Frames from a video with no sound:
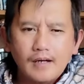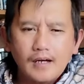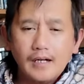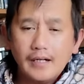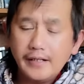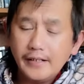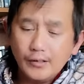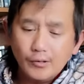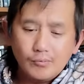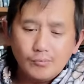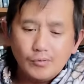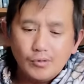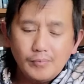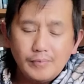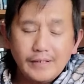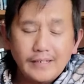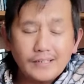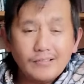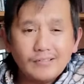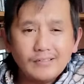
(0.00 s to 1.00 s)
ang anay
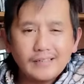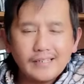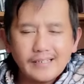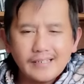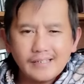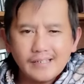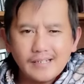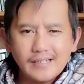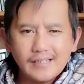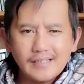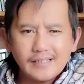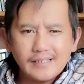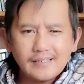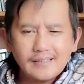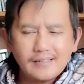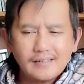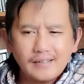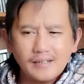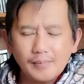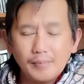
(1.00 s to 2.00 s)
dumduma dati nga
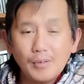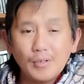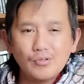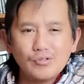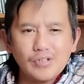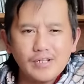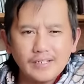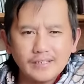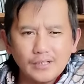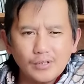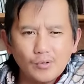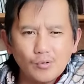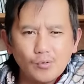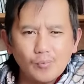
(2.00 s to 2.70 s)
tarigagay nga mausar tayo